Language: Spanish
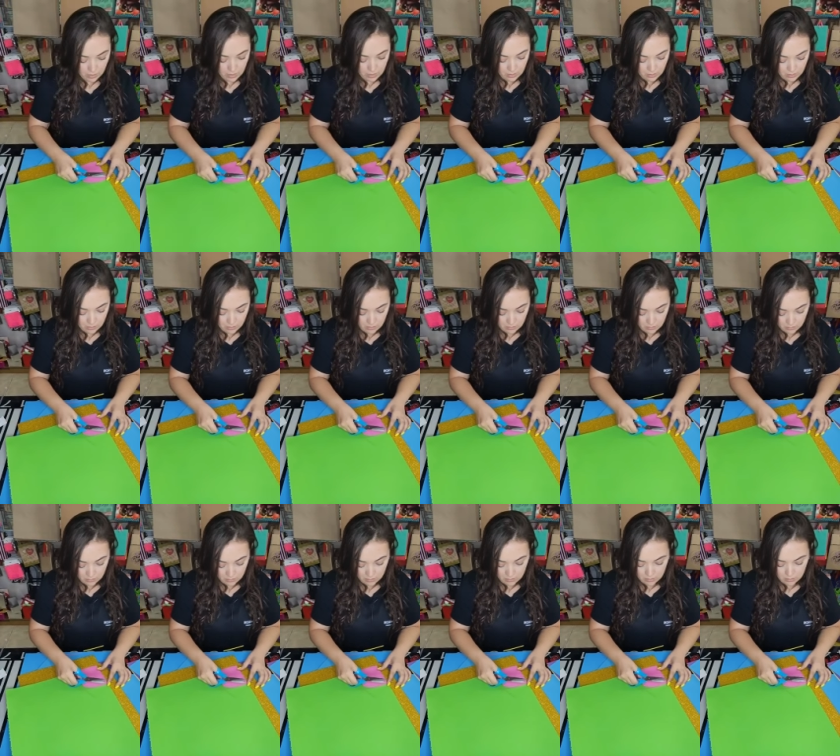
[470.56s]
a la
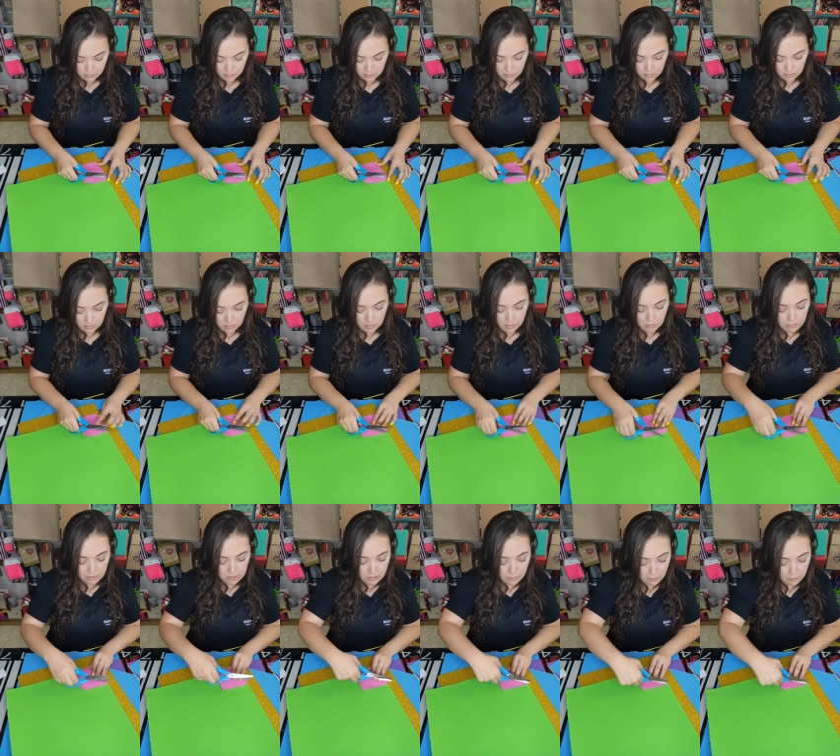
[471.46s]
embarazada.
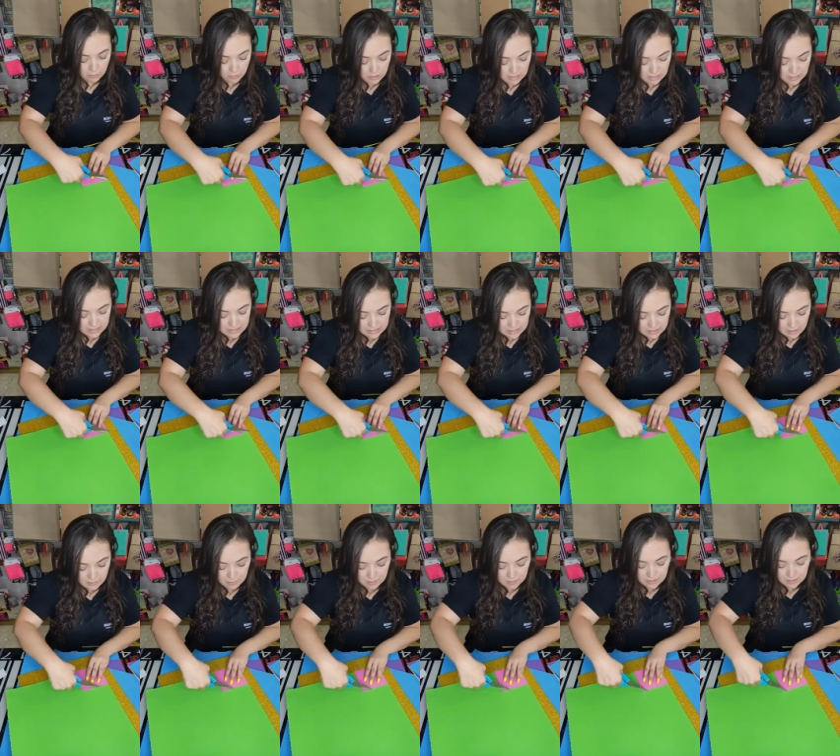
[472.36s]
Pero ¿por qué
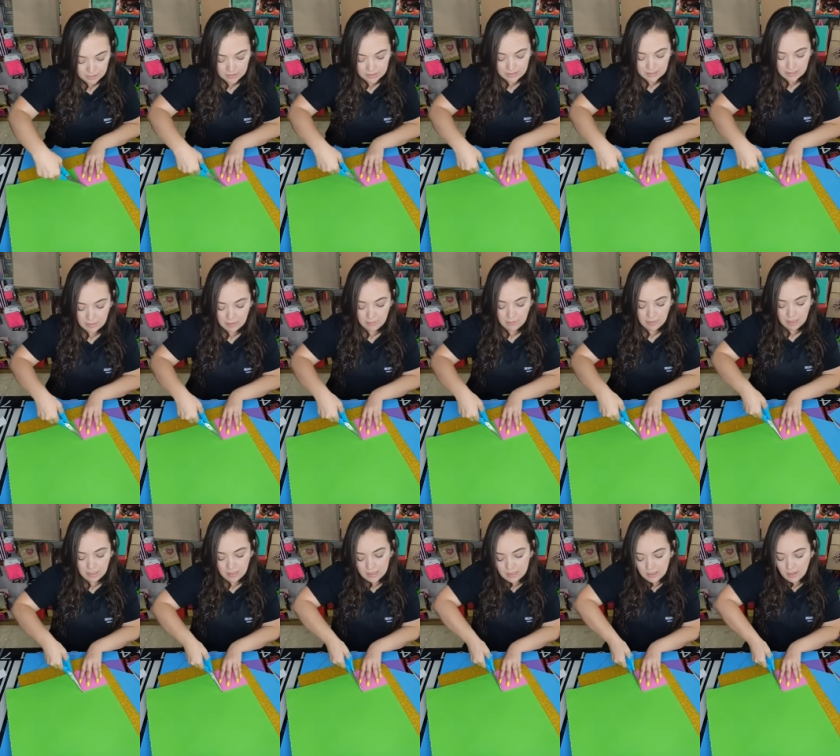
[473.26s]
siempre tiene que ser la
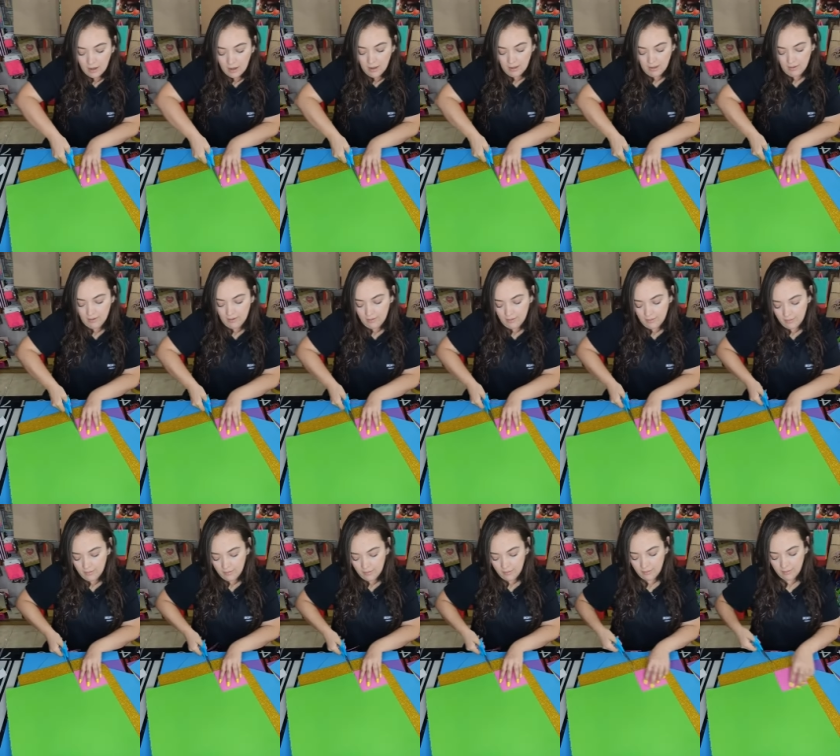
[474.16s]
embarazada?
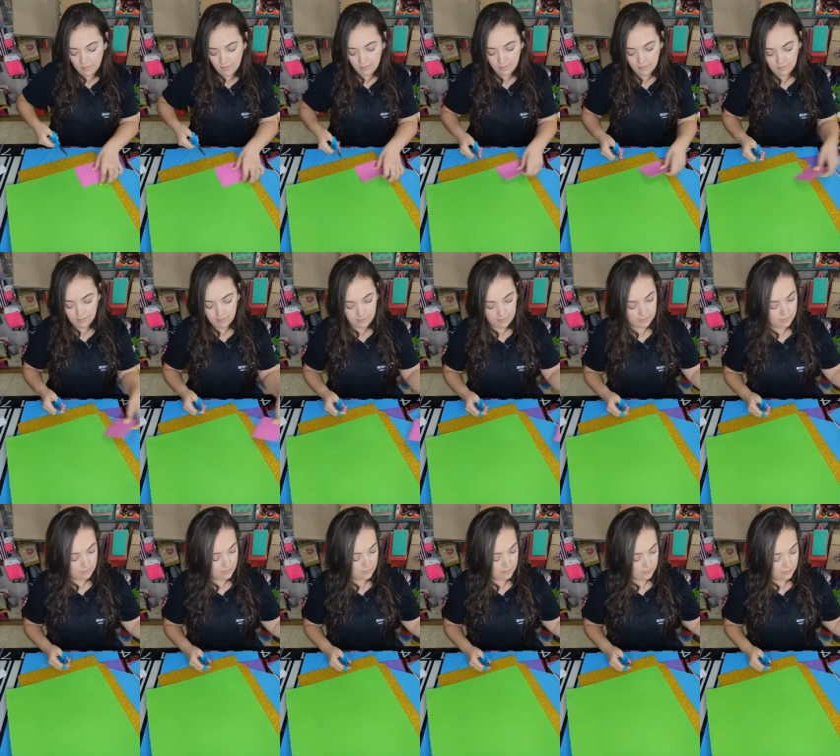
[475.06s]
Porque quedo con
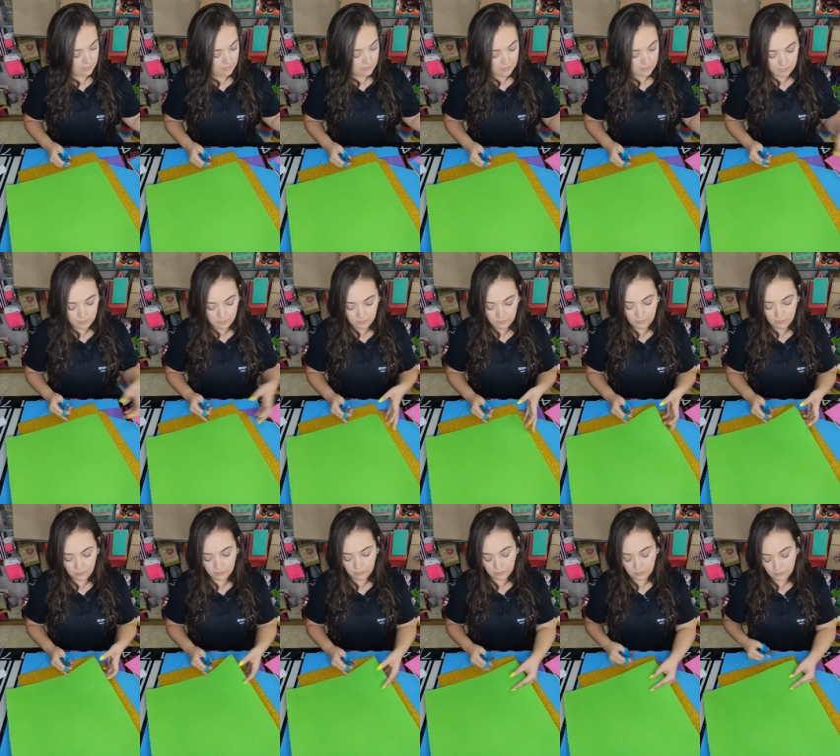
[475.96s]
familia, no me toca hacer
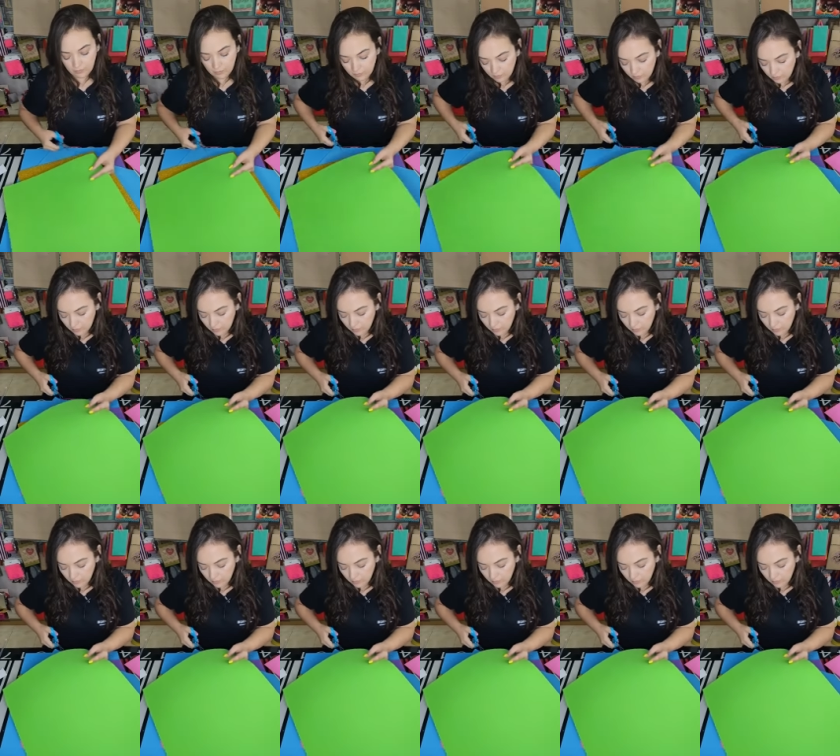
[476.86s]
ningún esfuerzo.